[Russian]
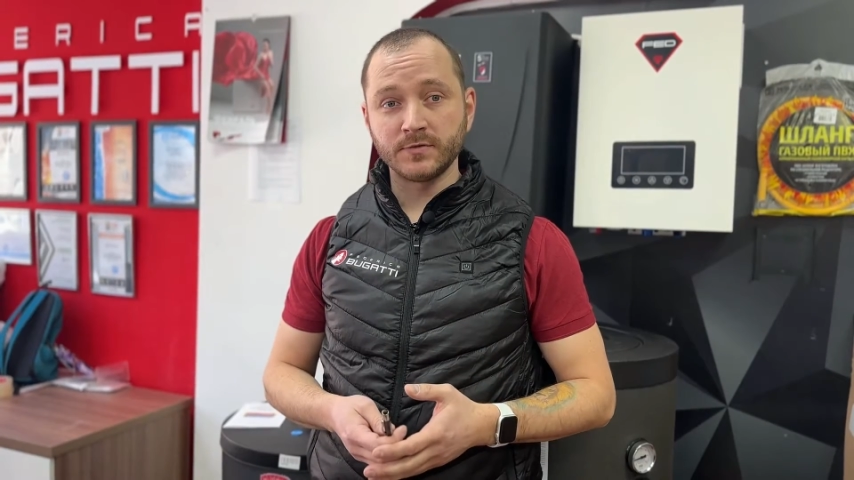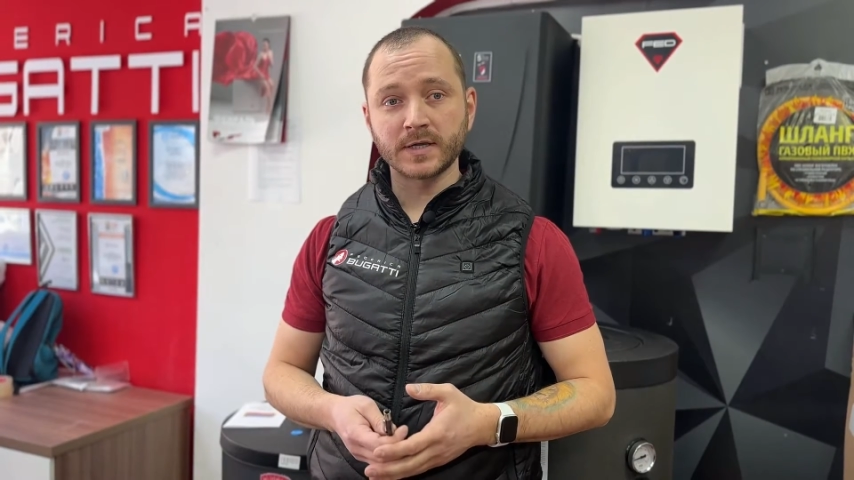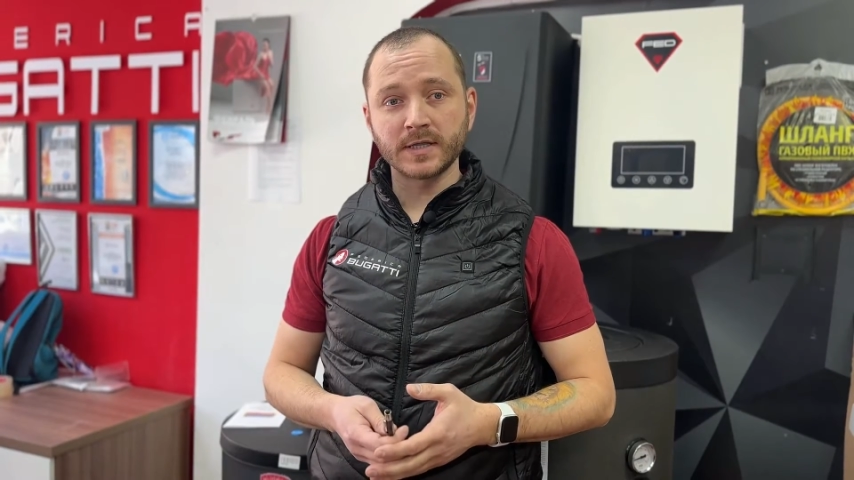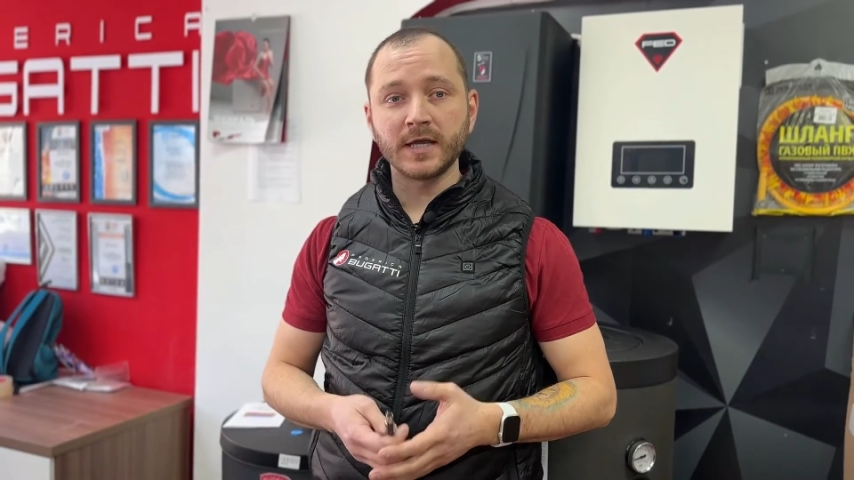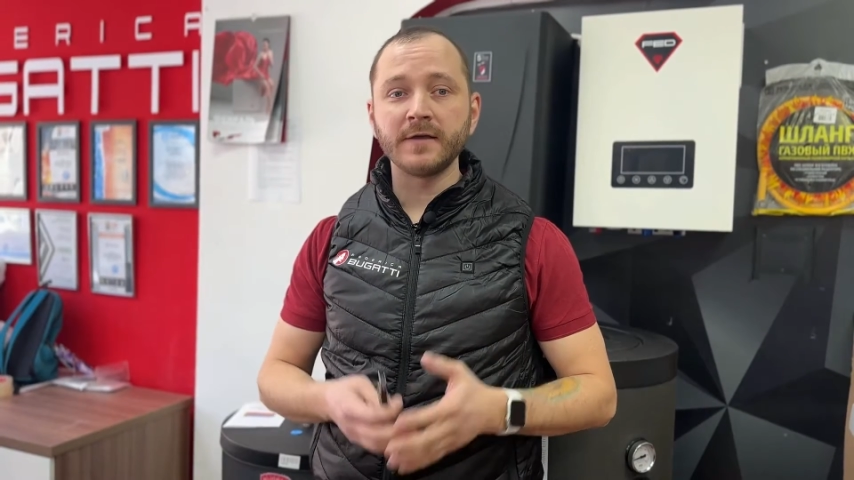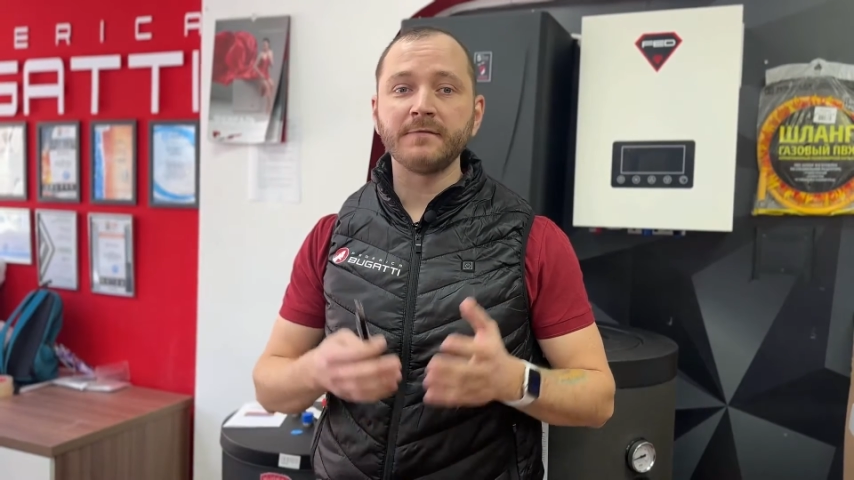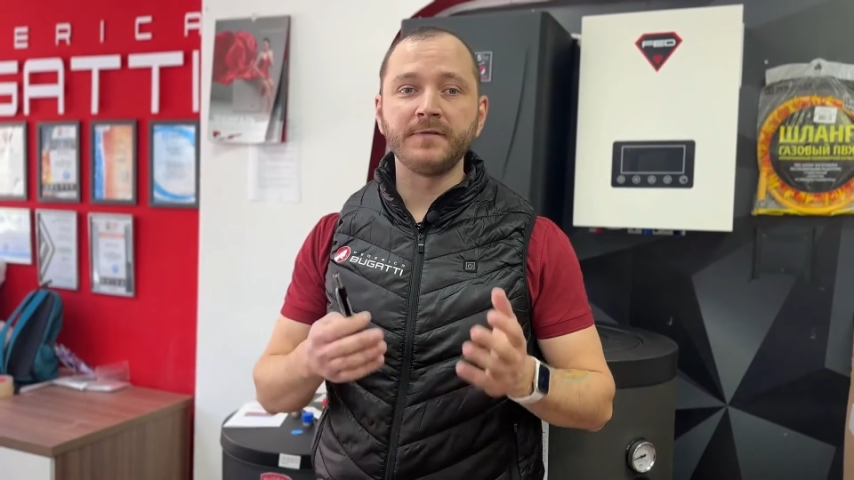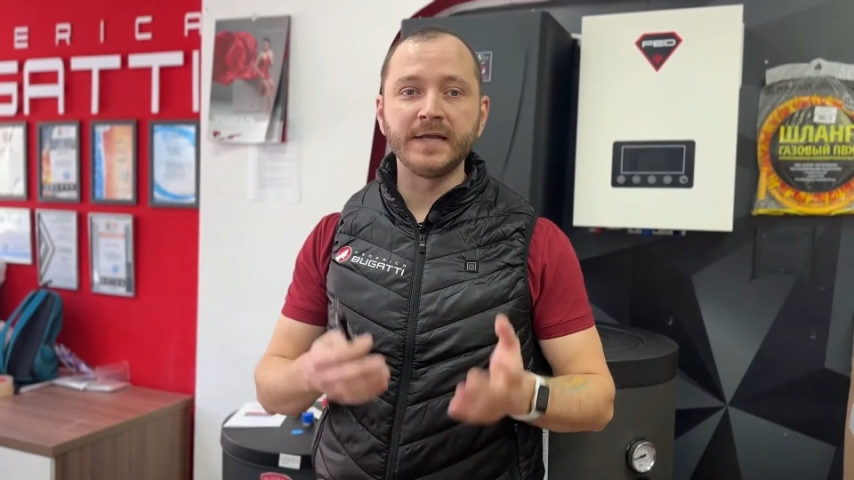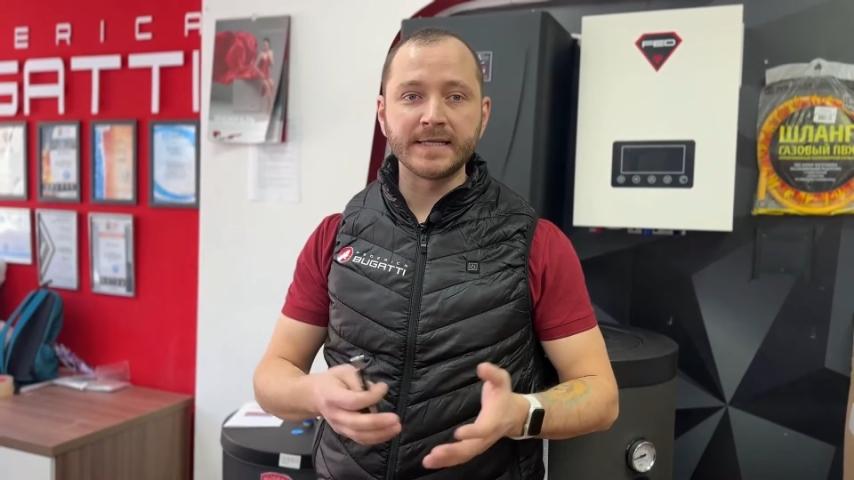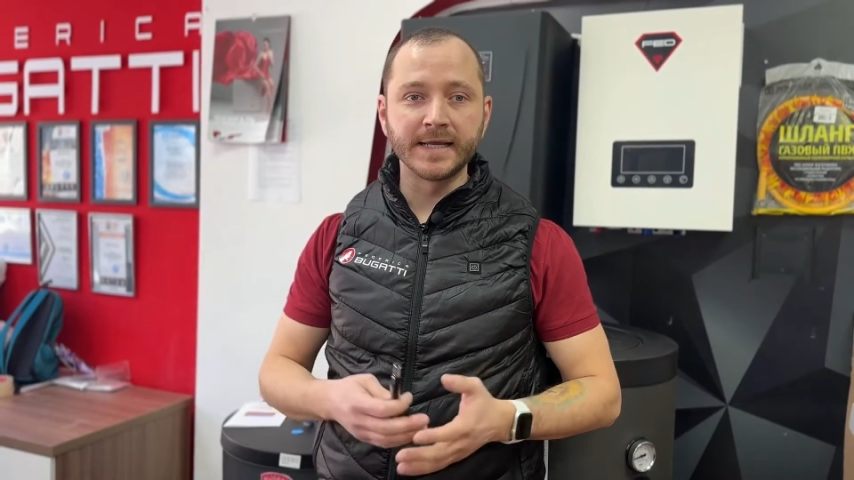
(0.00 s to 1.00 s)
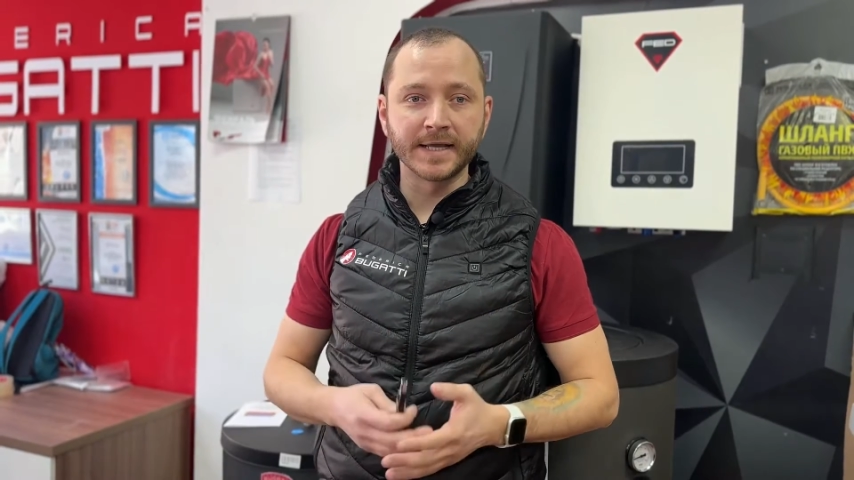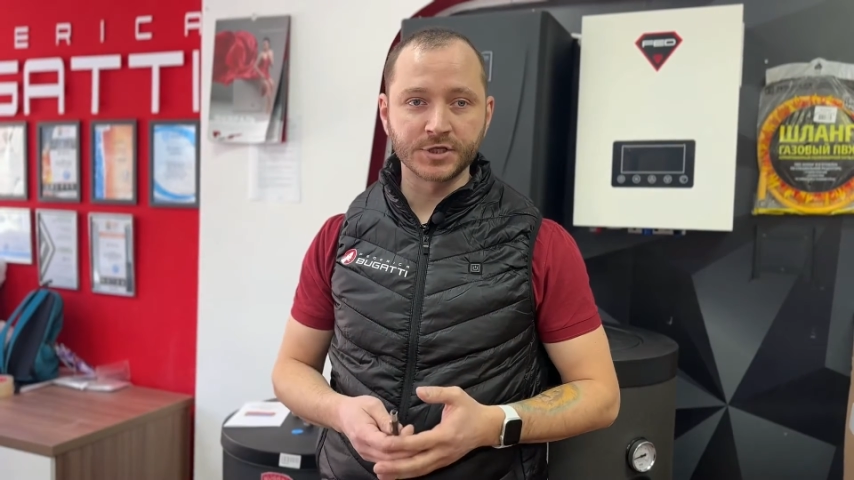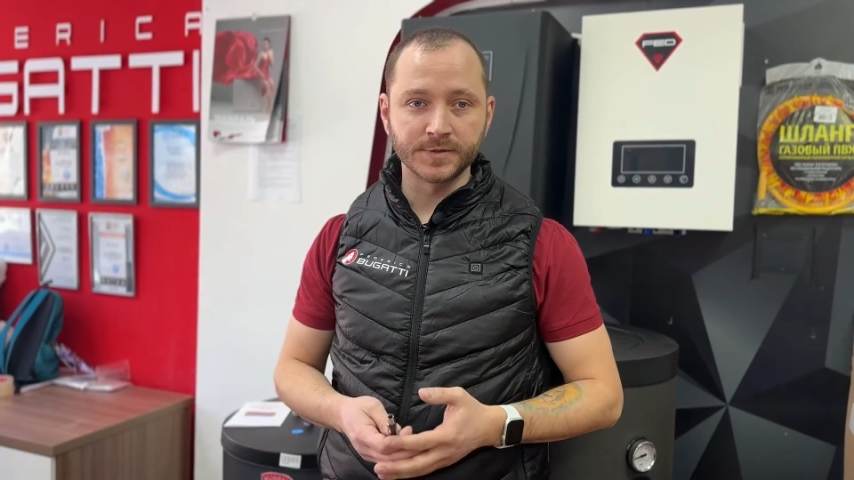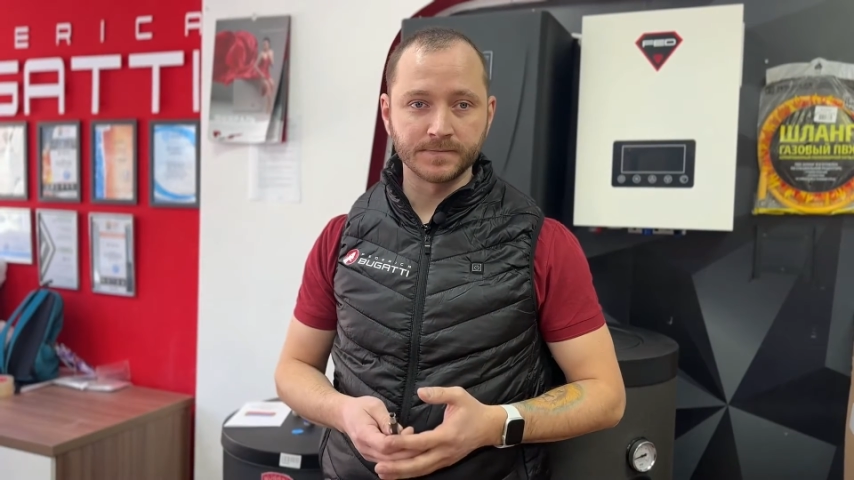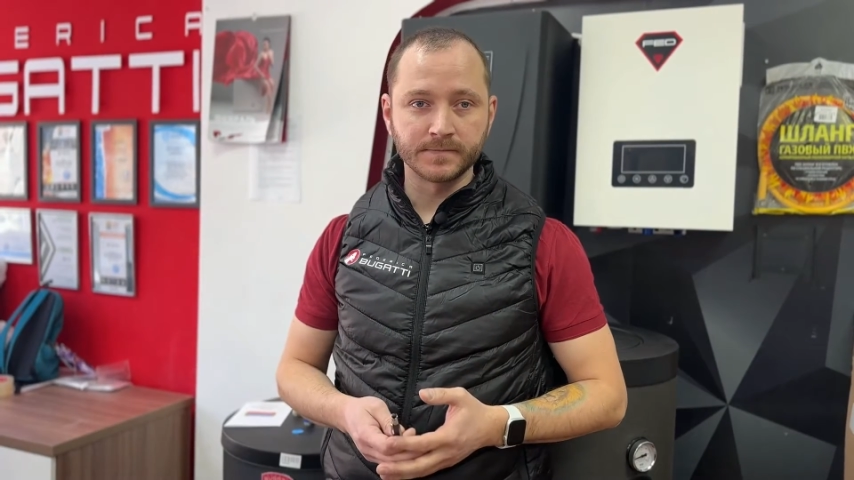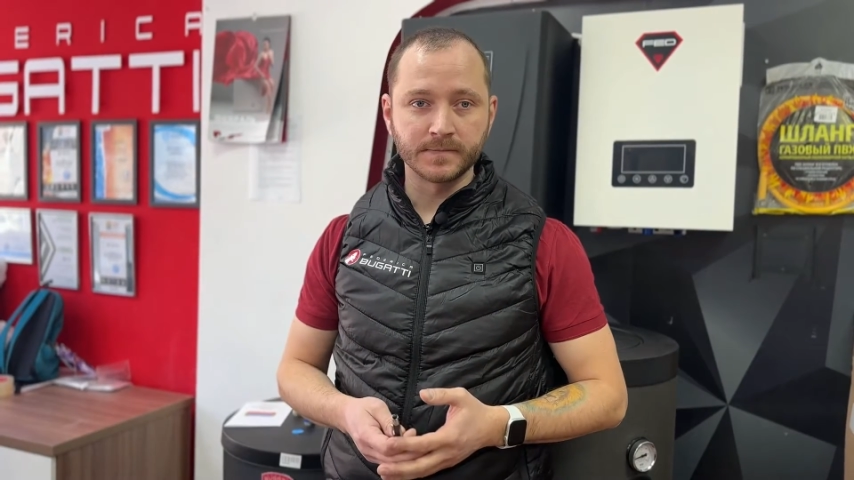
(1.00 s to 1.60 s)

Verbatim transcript: котла в летний режим.